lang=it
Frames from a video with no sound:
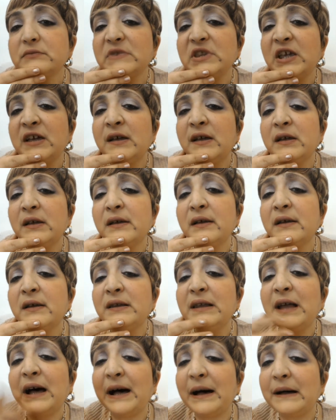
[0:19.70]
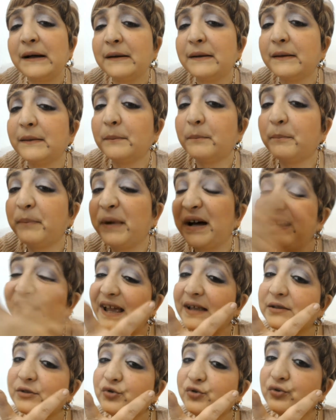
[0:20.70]
eh, la
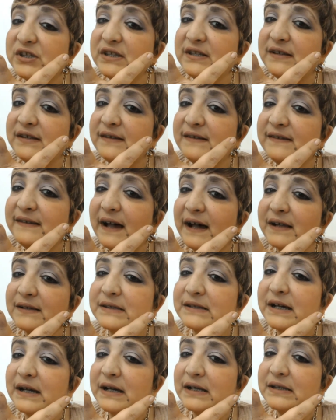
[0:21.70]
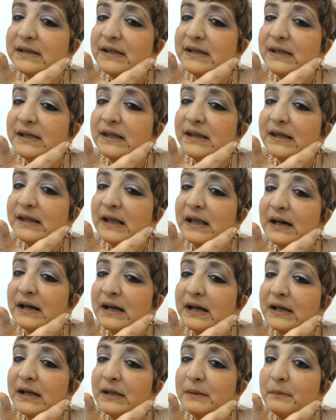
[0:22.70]
palette utilizzata
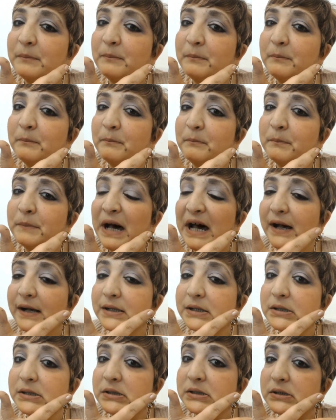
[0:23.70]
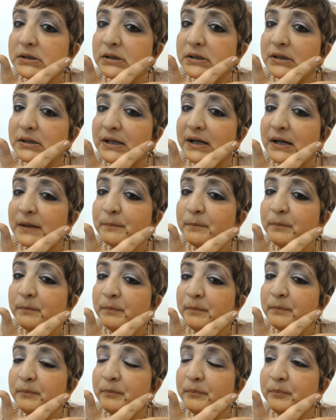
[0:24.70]
della MAC,
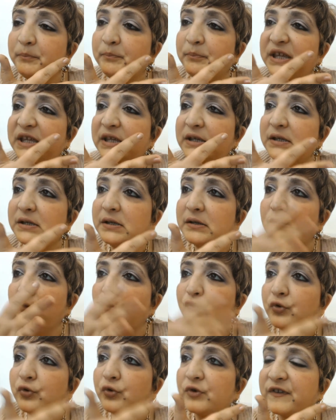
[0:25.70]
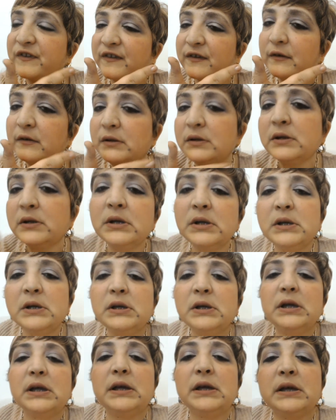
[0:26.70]
la Pink Luxe
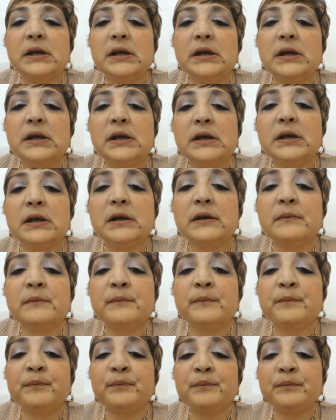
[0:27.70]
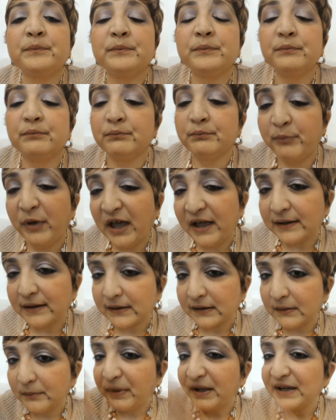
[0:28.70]
ehm,
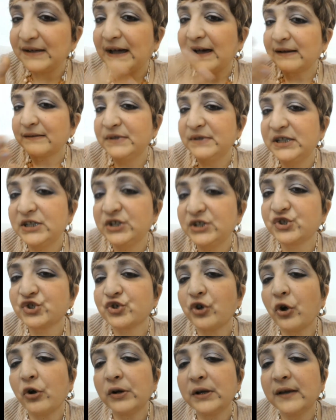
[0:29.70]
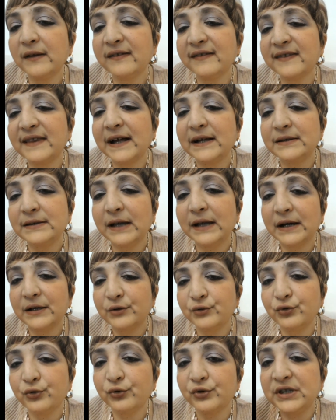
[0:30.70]
per parlarvi di ciò che sta
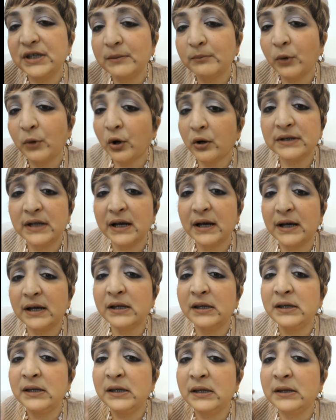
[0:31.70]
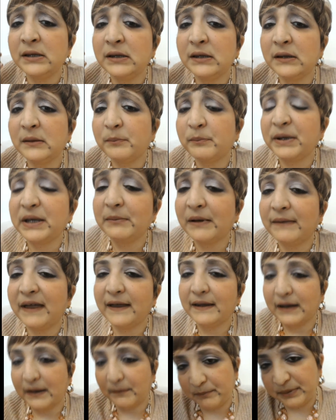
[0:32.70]
andando di moda in
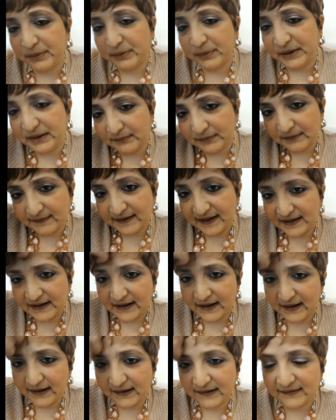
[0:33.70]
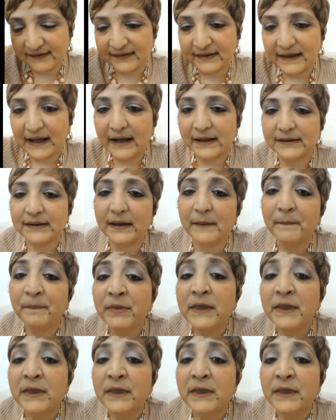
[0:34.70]
primavera, primavera-estate.